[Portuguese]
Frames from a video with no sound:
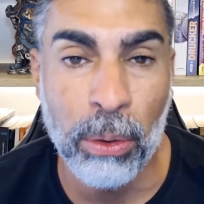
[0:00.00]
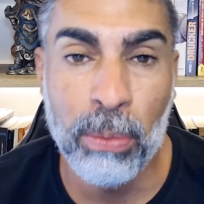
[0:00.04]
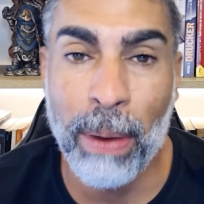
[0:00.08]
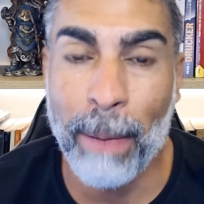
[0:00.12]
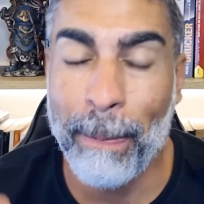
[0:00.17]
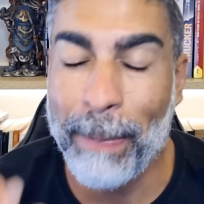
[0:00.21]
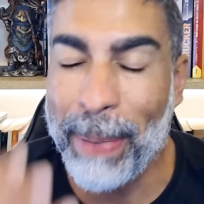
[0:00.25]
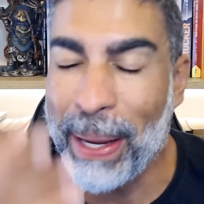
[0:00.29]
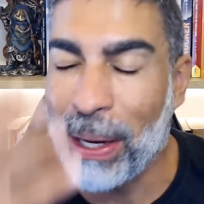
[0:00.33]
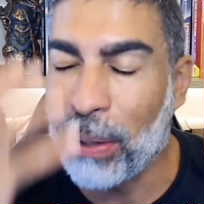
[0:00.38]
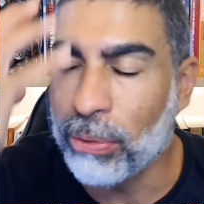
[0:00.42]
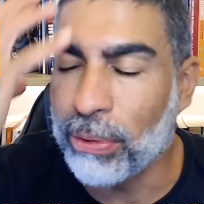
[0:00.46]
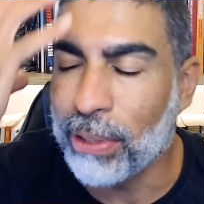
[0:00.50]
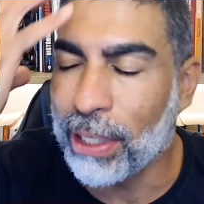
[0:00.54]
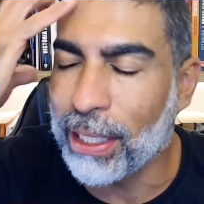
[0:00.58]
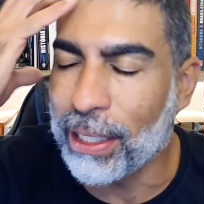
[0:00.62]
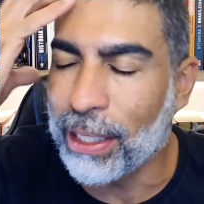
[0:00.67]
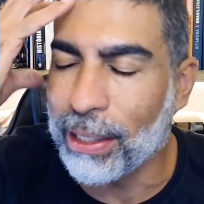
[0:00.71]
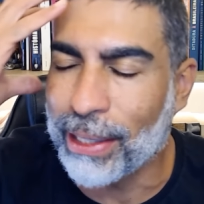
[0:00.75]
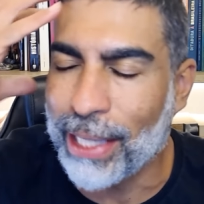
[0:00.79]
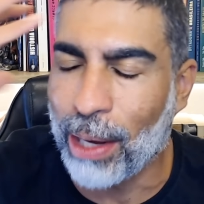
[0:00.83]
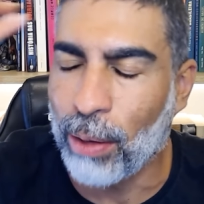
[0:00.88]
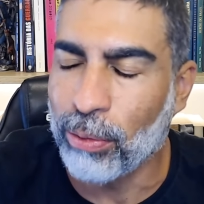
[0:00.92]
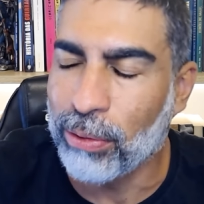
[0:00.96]
uma pergunta que
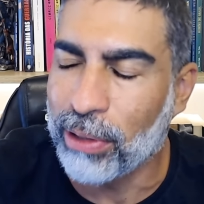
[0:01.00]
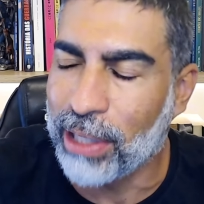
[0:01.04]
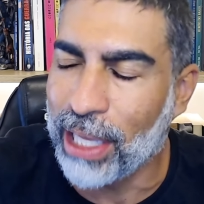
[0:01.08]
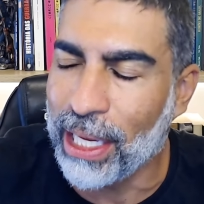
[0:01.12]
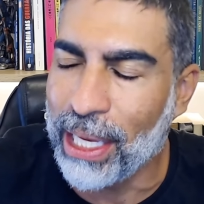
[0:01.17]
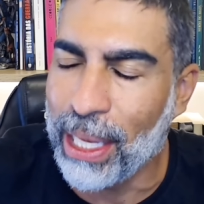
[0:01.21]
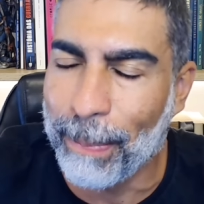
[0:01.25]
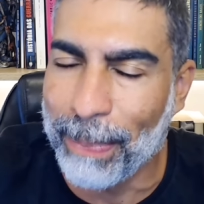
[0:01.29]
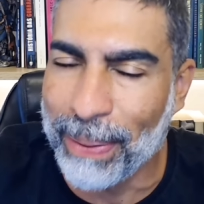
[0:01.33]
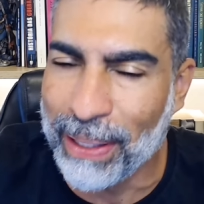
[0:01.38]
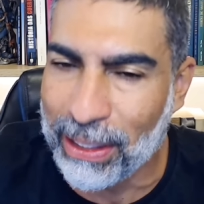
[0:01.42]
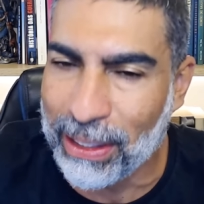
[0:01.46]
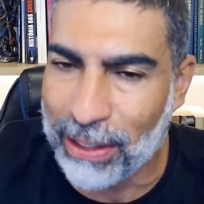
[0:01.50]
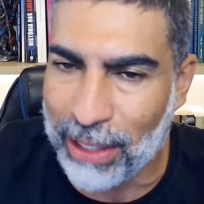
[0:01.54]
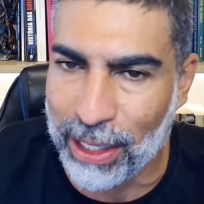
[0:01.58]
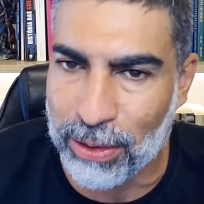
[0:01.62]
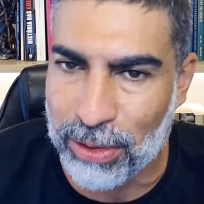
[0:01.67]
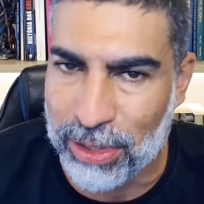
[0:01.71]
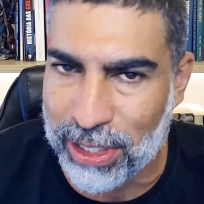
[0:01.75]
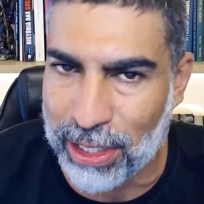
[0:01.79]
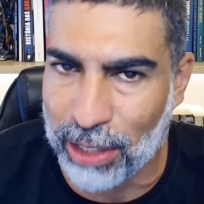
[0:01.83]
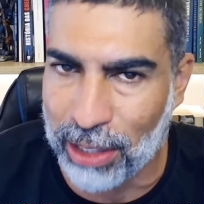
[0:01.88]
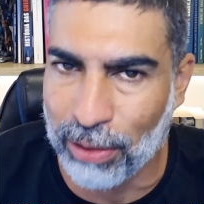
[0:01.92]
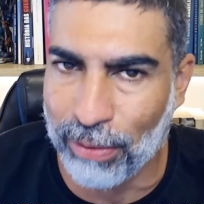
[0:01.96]
está o tempo inteiro
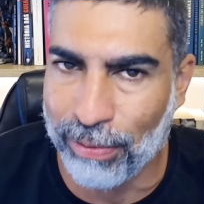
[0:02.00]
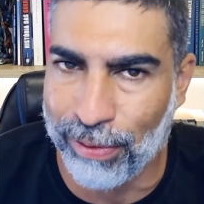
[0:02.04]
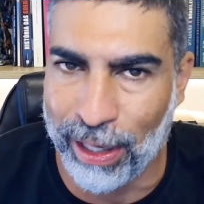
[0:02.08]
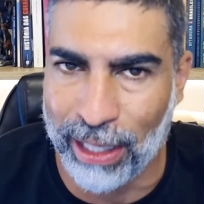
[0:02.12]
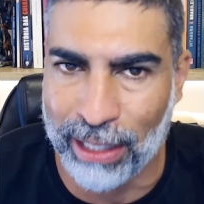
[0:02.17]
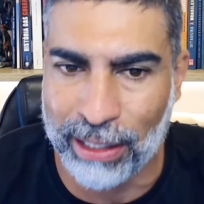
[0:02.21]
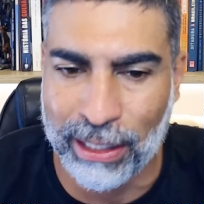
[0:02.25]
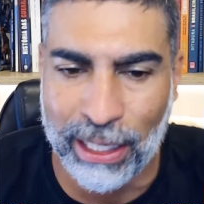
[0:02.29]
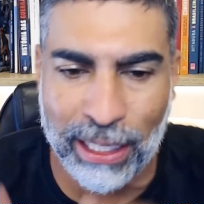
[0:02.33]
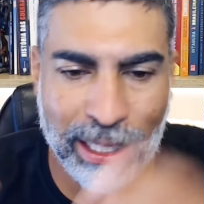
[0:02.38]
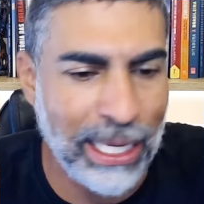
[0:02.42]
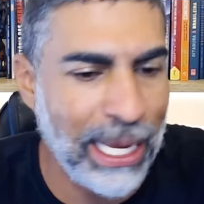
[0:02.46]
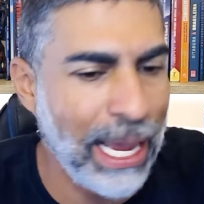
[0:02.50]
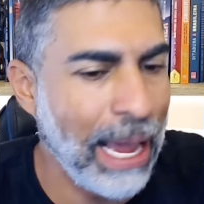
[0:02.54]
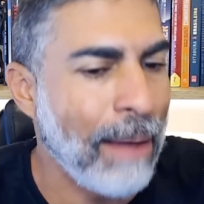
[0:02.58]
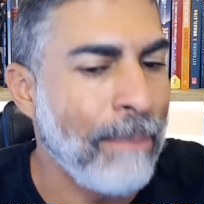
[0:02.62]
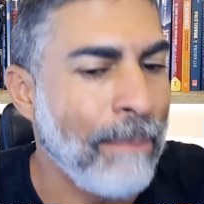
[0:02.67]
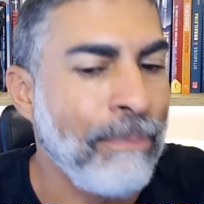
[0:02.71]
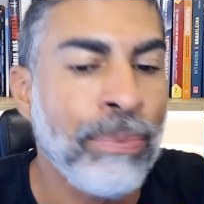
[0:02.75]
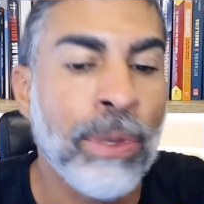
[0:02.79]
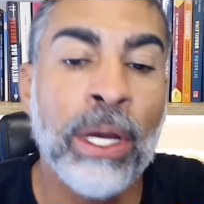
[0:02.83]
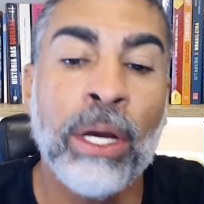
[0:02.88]
sendo feita, que é